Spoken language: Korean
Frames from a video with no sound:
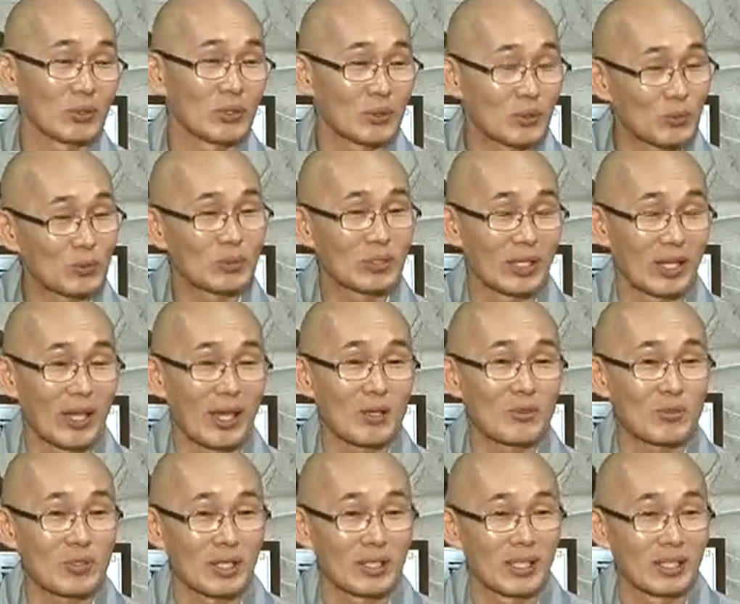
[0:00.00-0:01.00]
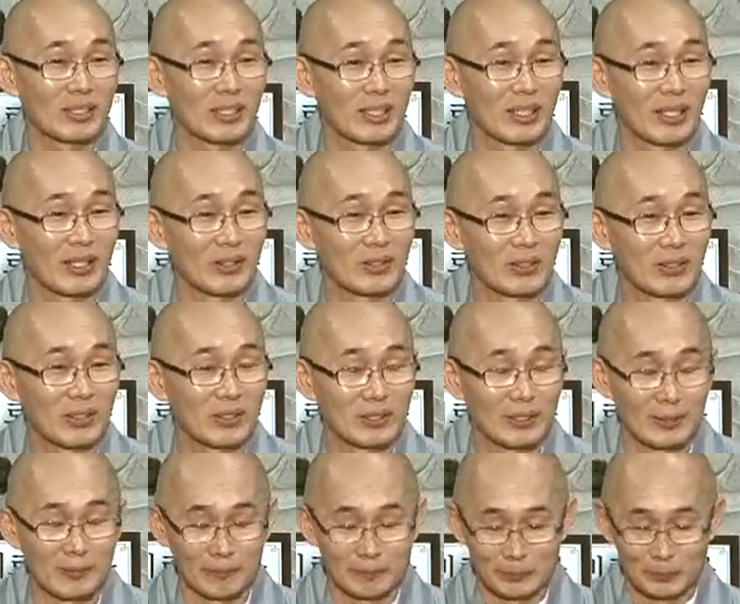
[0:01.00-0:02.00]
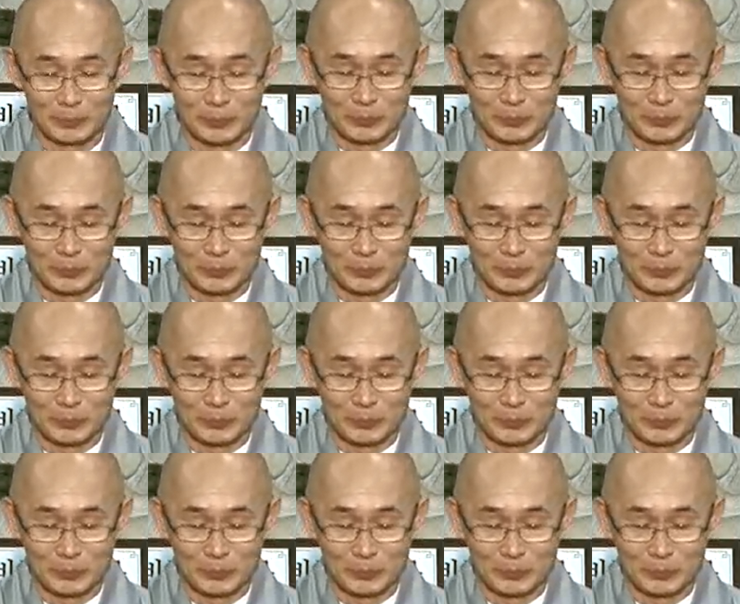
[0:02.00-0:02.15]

그것도 제가 해줘야 되잖아요. 그래서